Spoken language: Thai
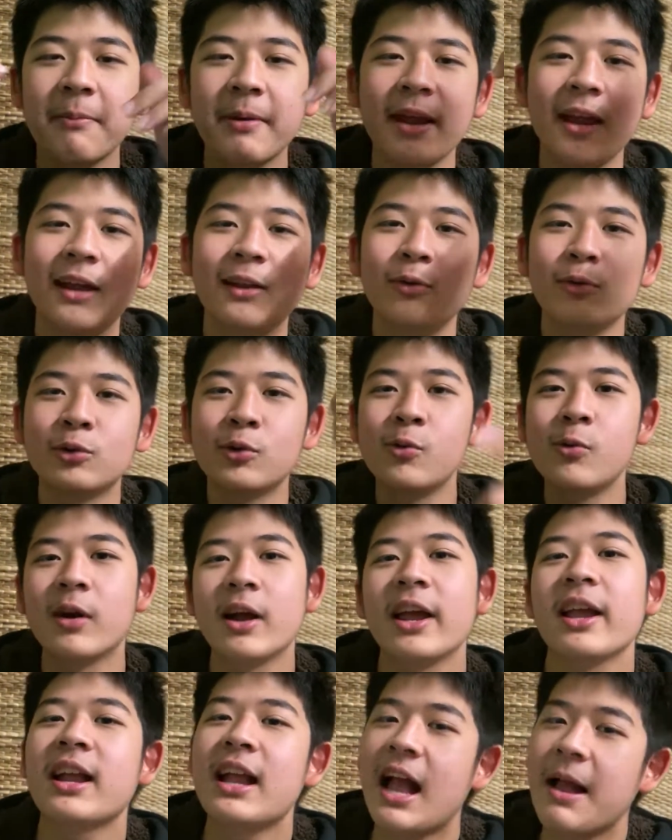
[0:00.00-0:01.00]
เพลงลูกทุ่ง
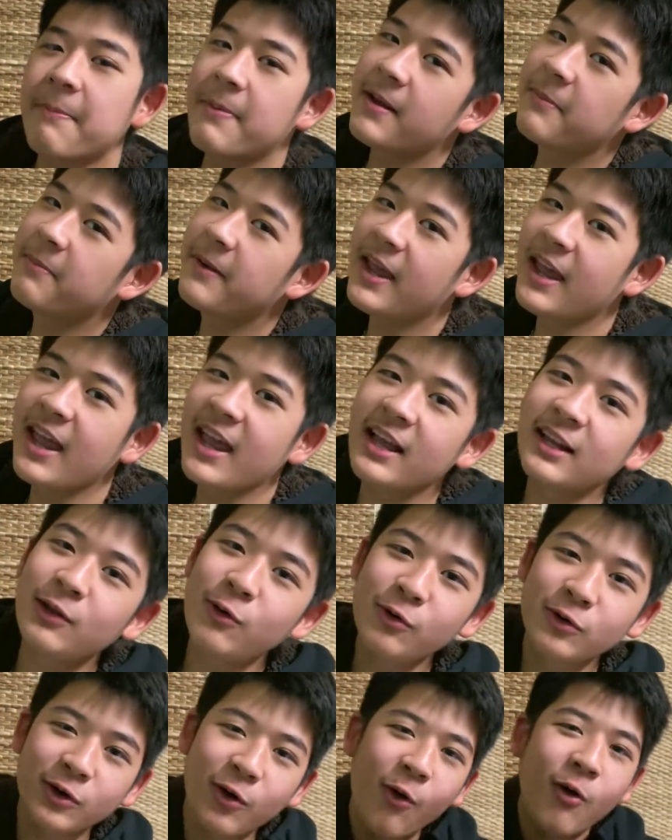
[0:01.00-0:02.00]
ให้กลายเป็นเพลงลู
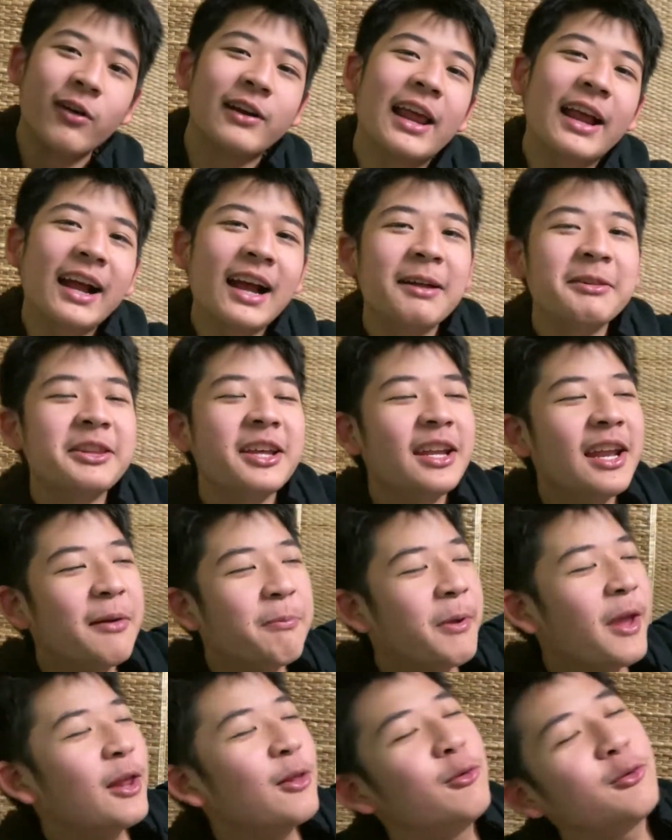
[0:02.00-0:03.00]
กกุ้งและก็สลับ
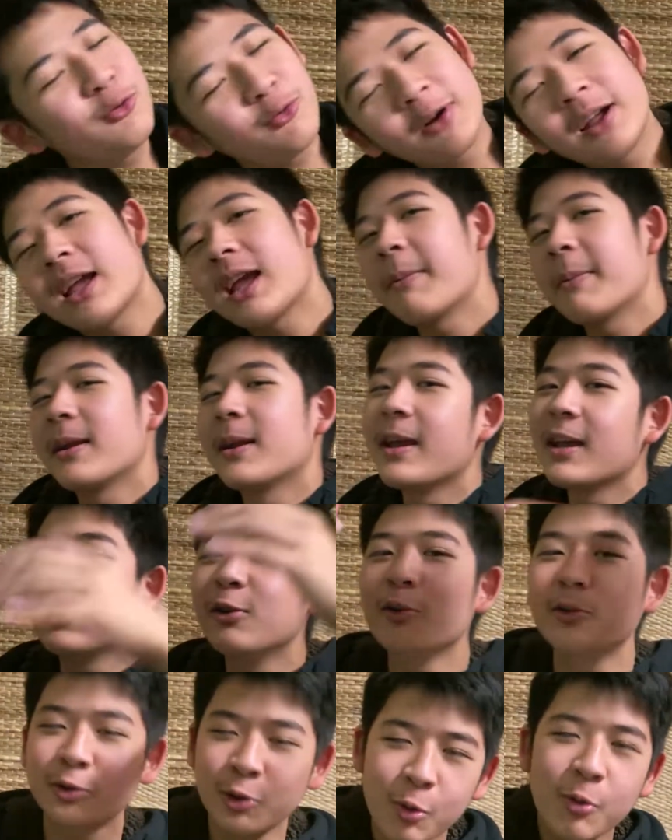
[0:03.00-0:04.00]
เพลงลูกกุ้งให้กลายเป็นเพลง ลู
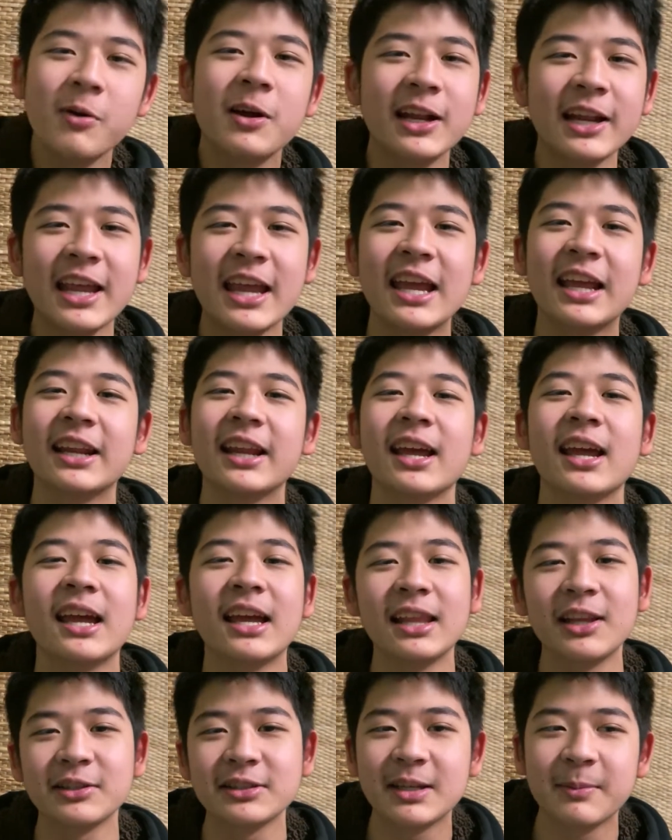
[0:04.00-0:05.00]
กทุ่งนั่นเองนะฮะ
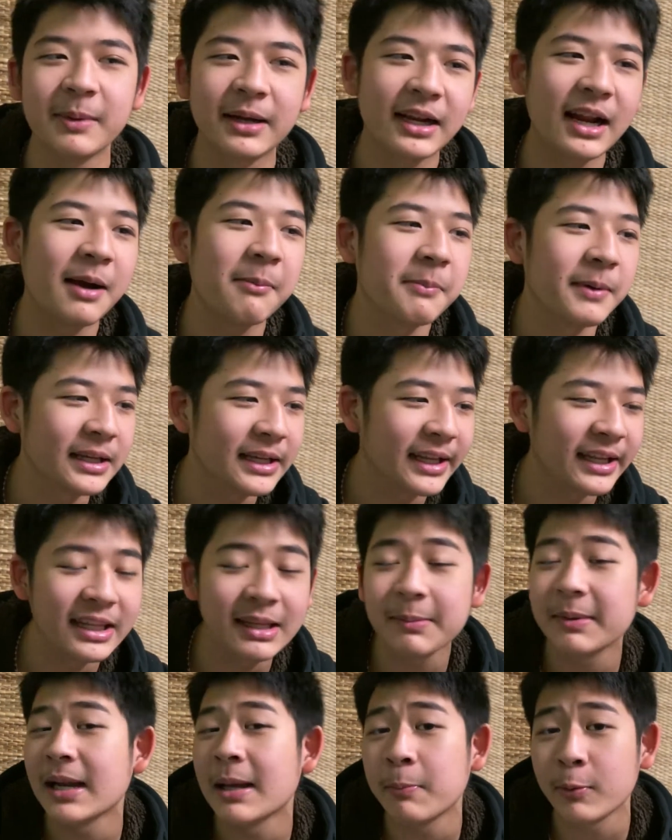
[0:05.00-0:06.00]
เราจะมาทำอะไรที่
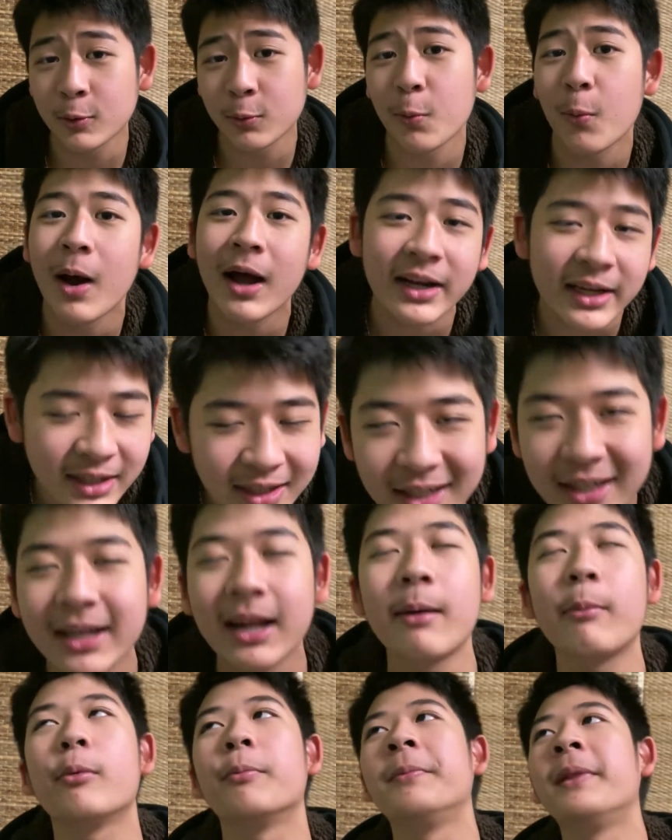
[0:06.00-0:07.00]
มันน่าปวดหัวนิดหนึ่งครั
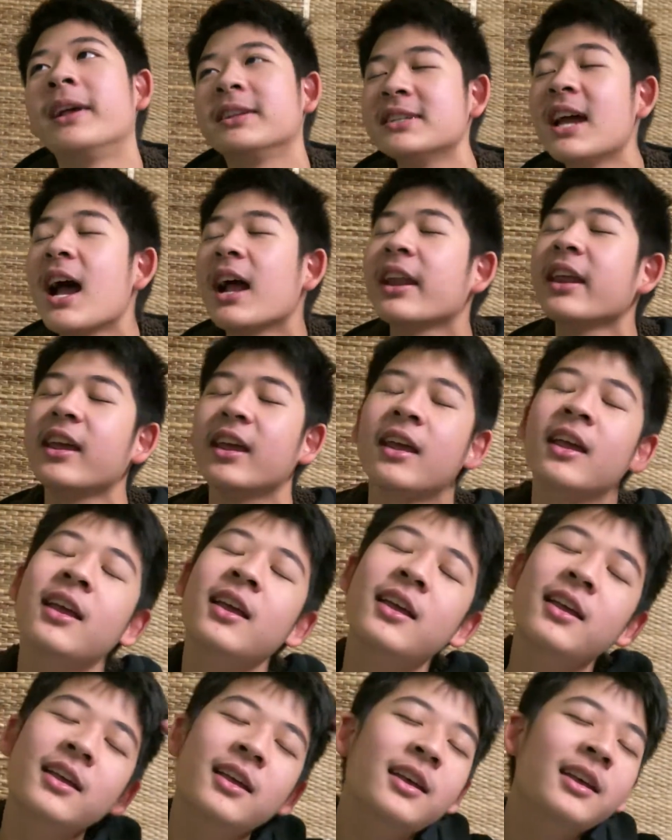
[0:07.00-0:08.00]
บผมหลังจากที่
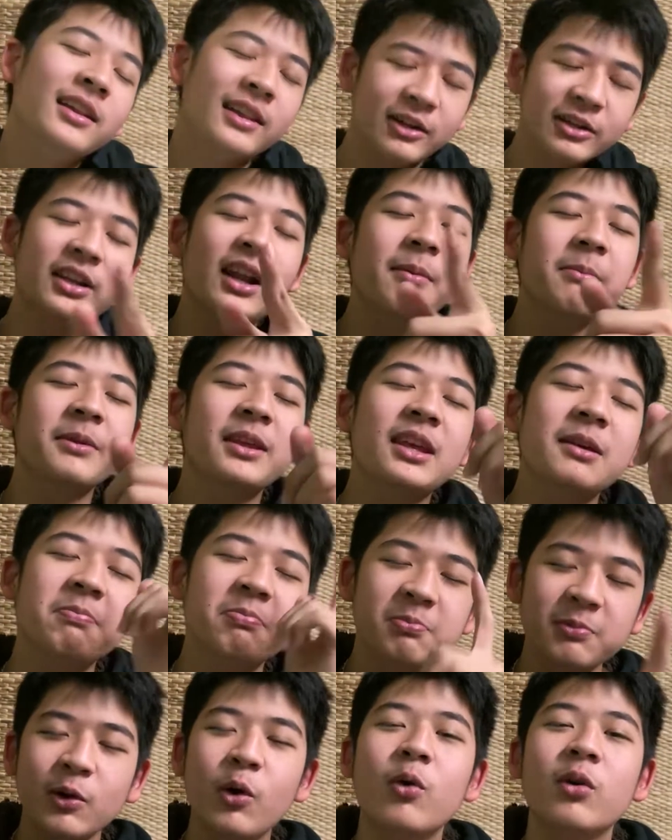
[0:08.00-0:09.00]
เราจะทำคลิป
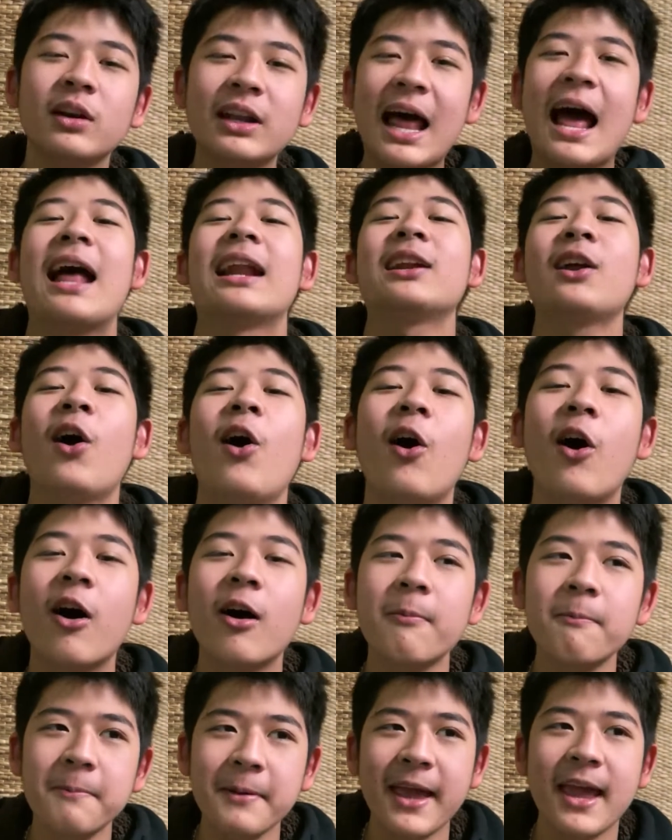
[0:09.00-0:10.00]
ลูกหลานของ
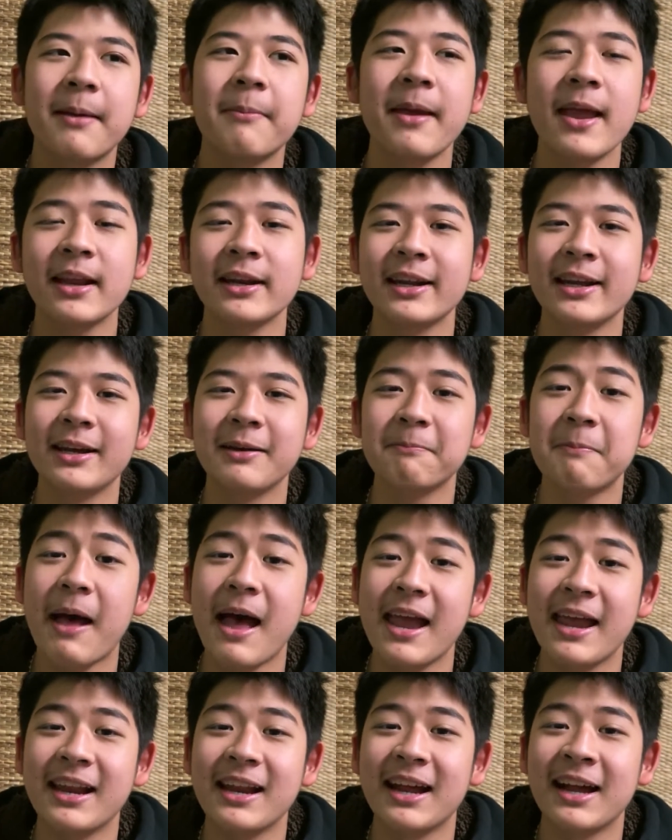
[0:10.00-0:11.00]
เพลงเพลงหนึ่งไป
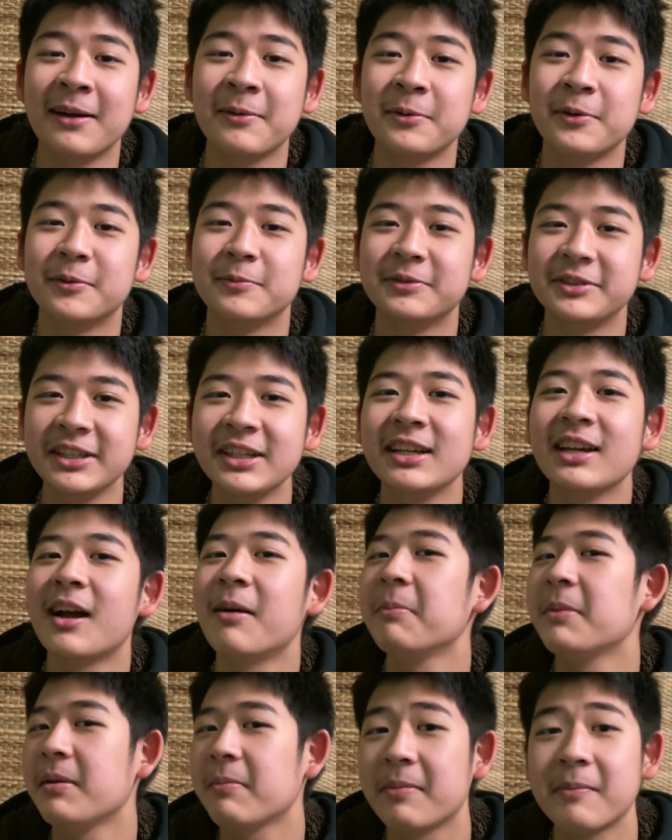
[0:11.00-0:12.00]
นะครับ ผมซึ่งก็
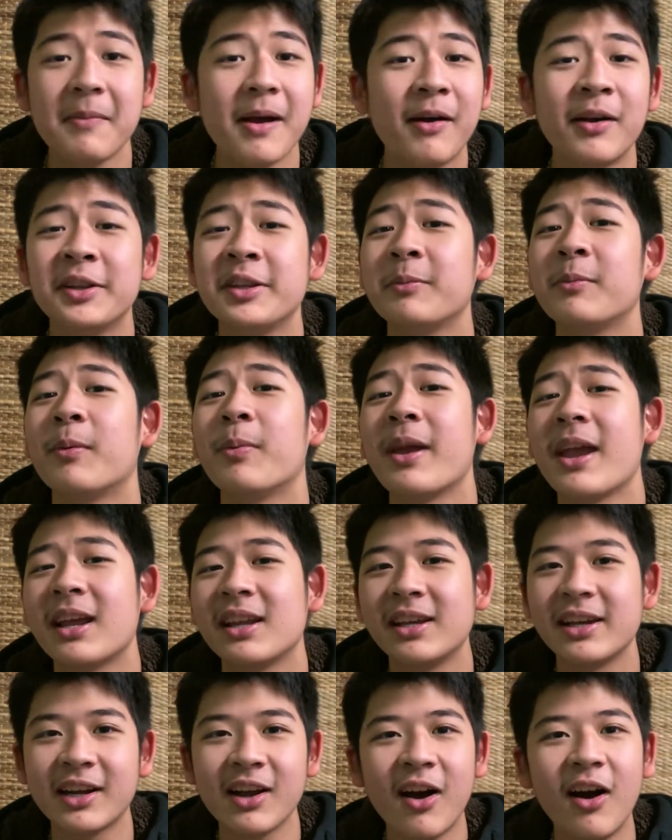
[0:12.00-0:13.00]
มีมากกว่าสิบกว่าเพลง
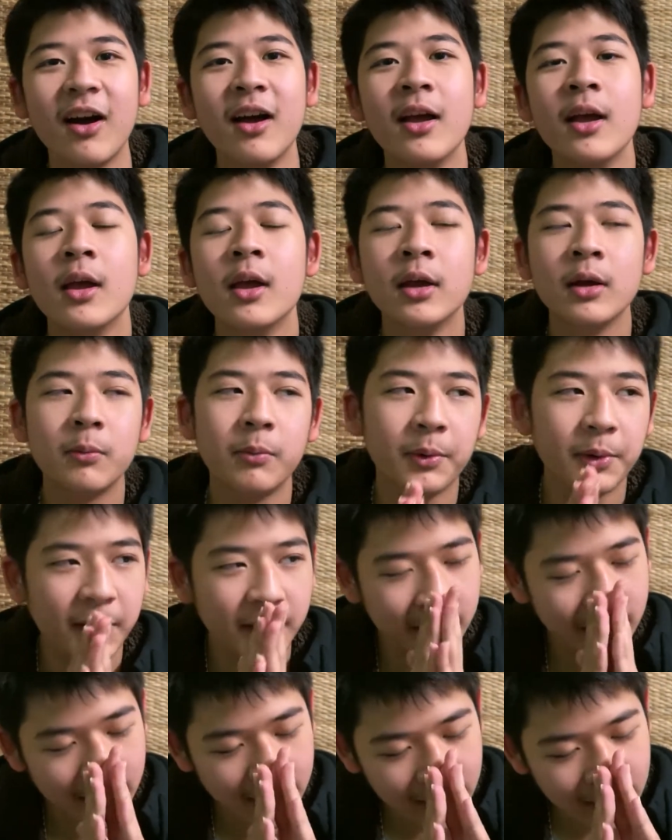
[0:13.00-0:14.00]
เลยก็อั
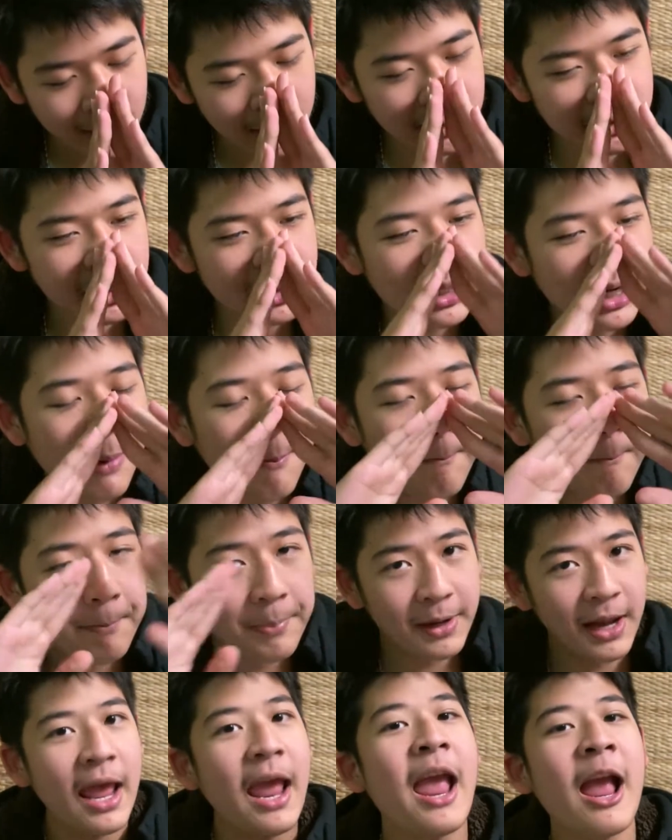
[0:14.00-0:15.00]
นนี้เราจะนำเพ
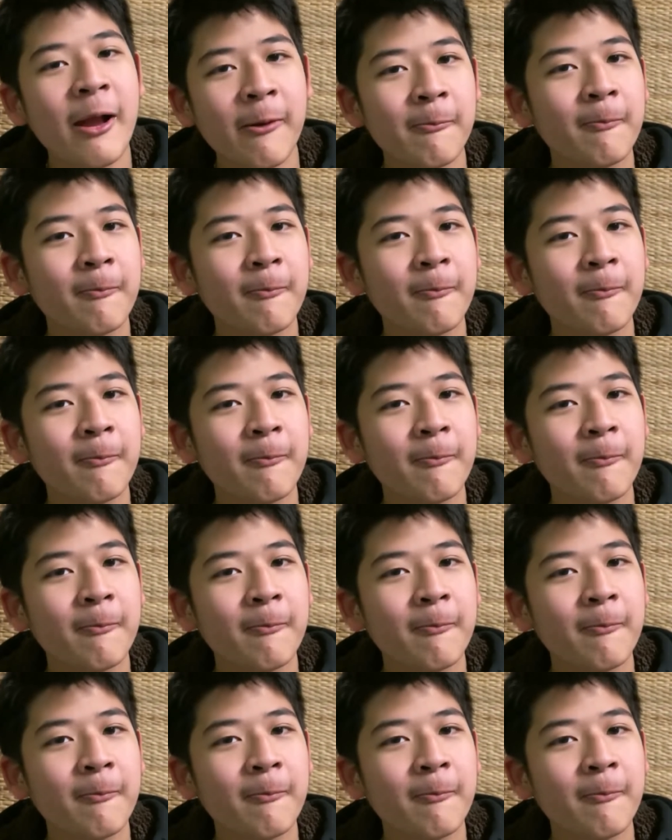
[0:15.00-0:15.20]
ลง